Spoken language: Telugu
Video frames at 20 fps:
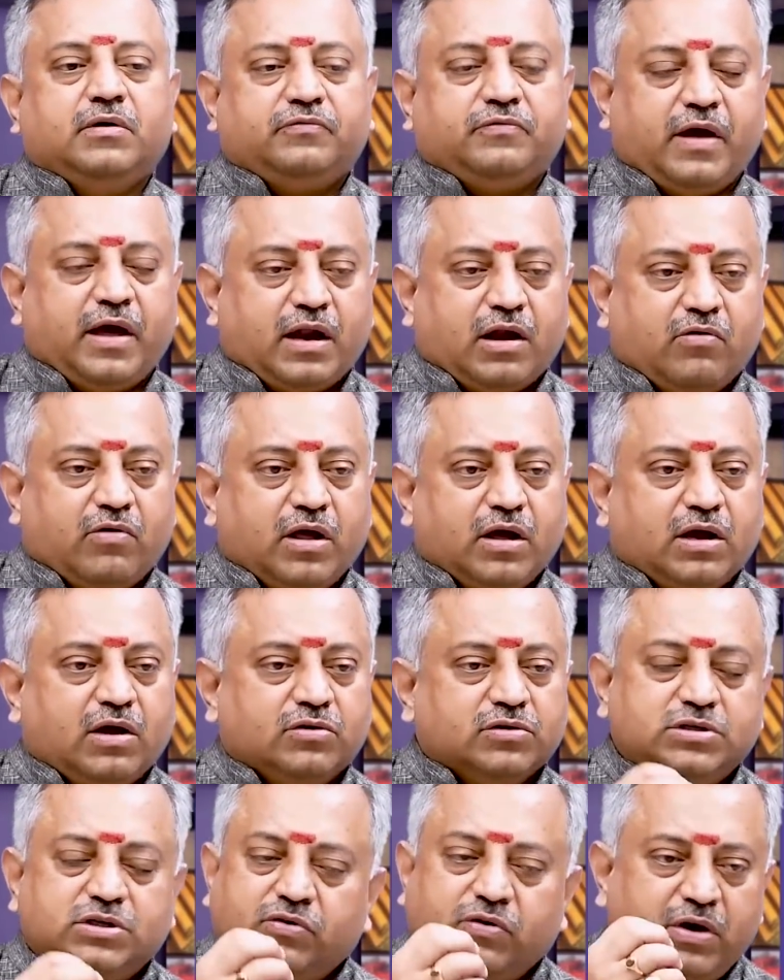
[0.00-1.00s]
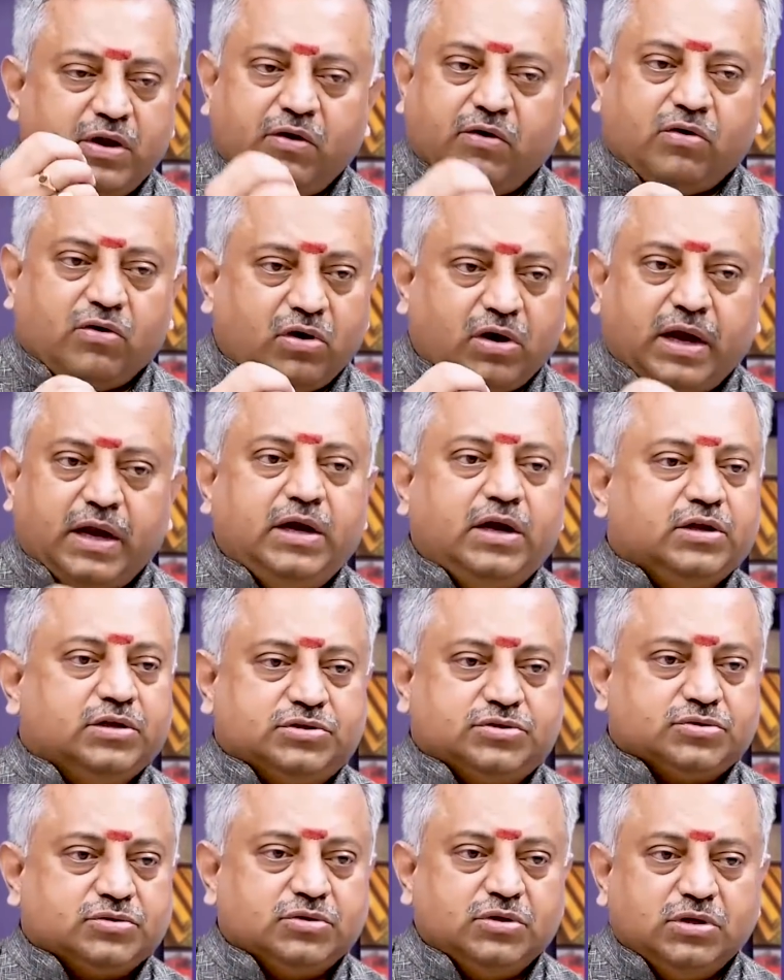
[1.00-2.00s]
ఫైర్ అవ్వడం కావచ్చు ఇటువంటి ఏవో
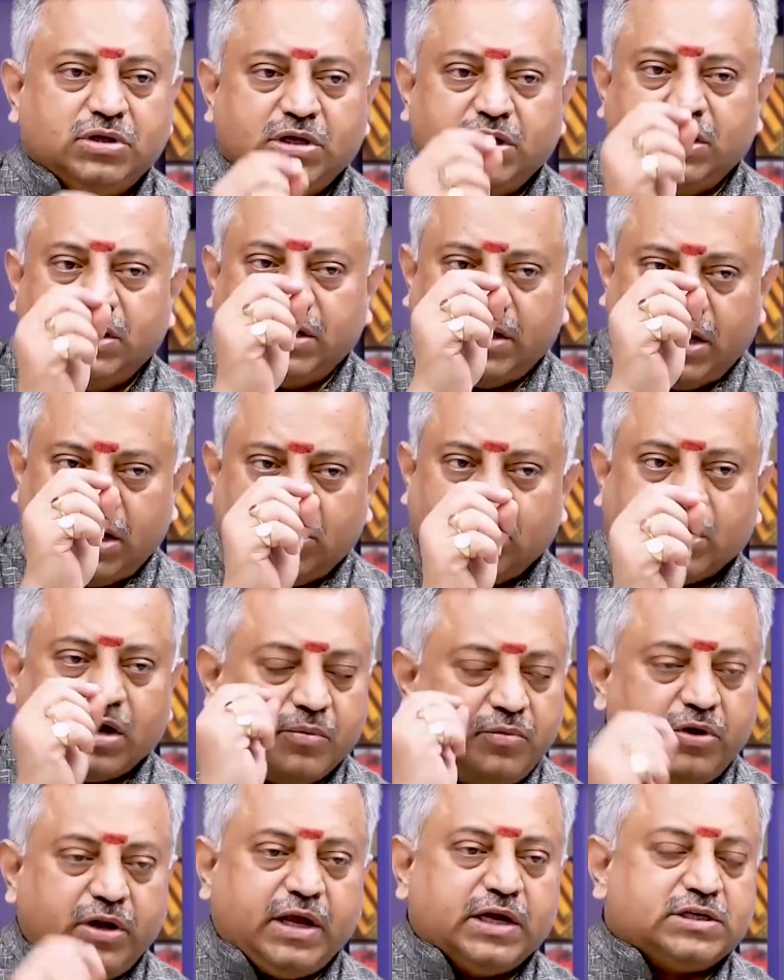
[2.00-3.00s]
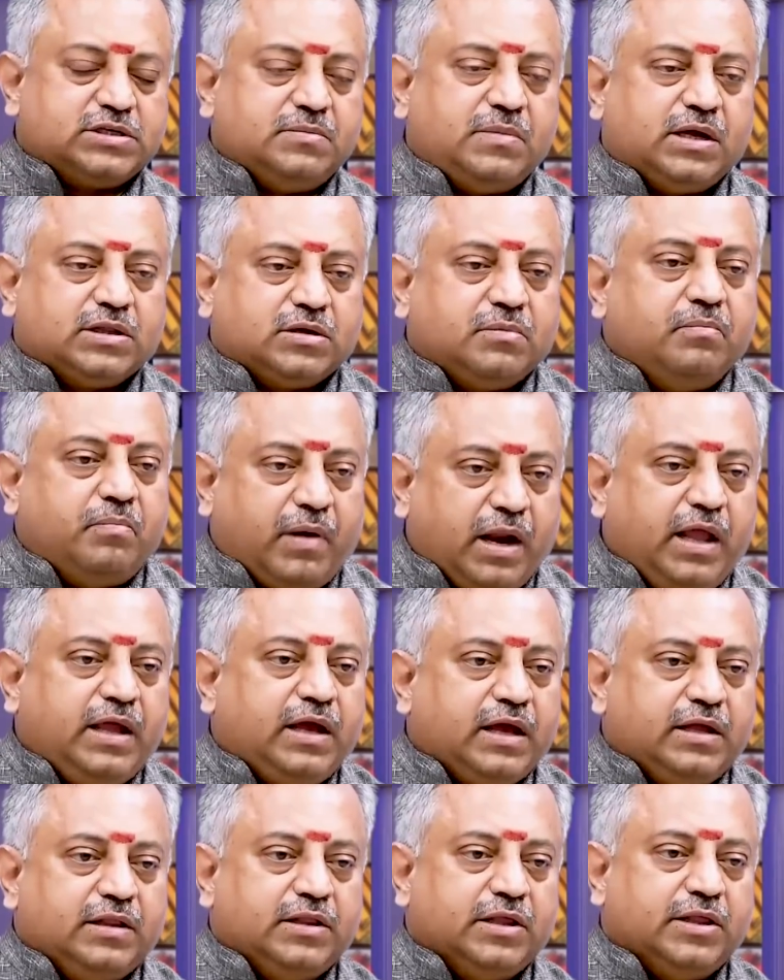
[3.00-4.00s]
ఉండొచ్చు ఏదో కమ్యూనికేషన్ మాత్రం బ్రేక్
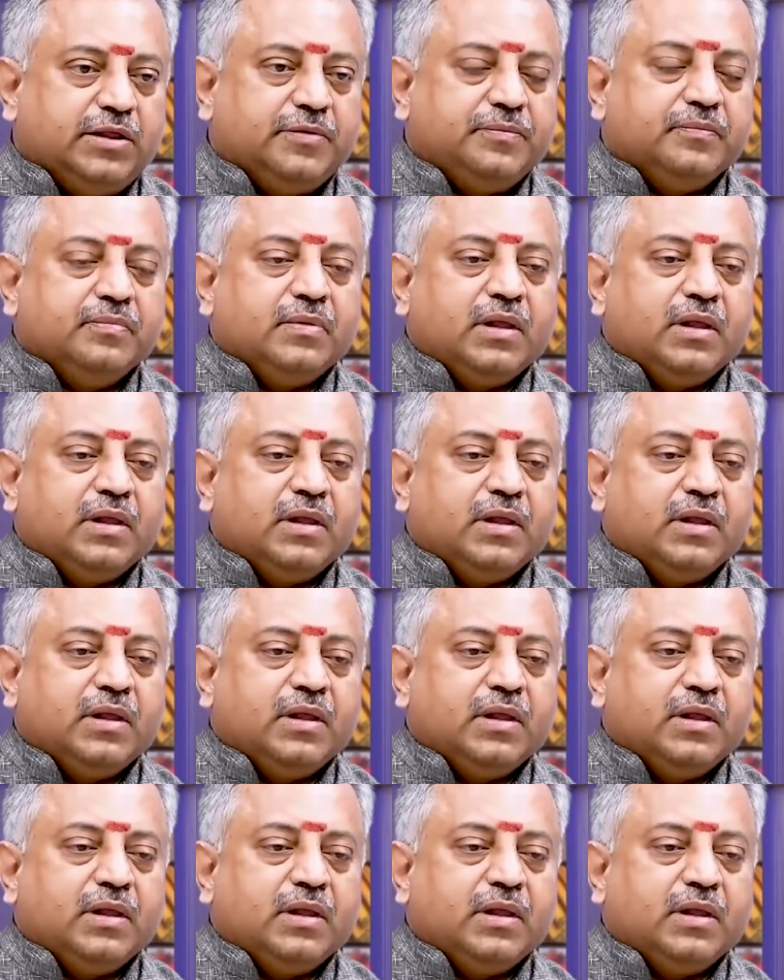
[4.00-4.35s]
అయింది అది